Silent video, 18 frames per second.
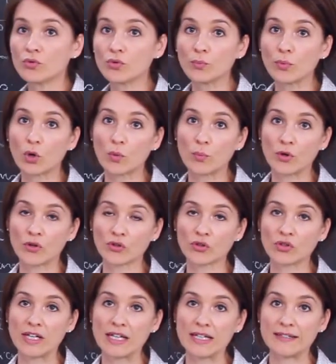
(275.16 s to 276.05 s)
de
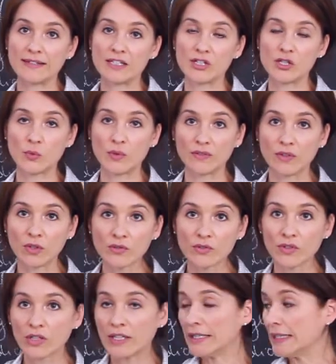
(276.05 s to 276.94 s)
proportionnalité
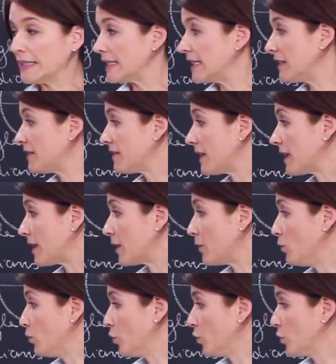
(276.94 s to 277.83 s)
suivante qui
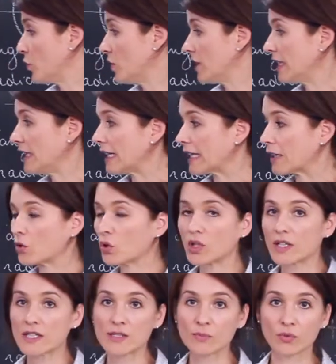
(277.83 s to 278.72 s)
va me donner la
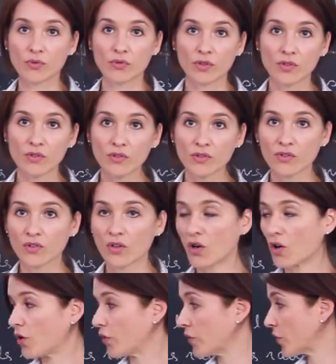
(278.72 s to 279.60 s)

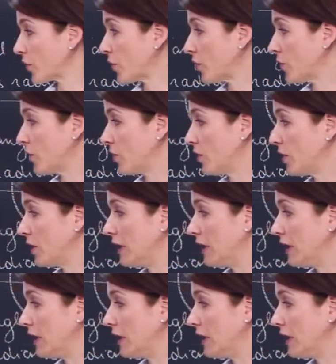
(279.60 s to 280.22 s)
correspondance entre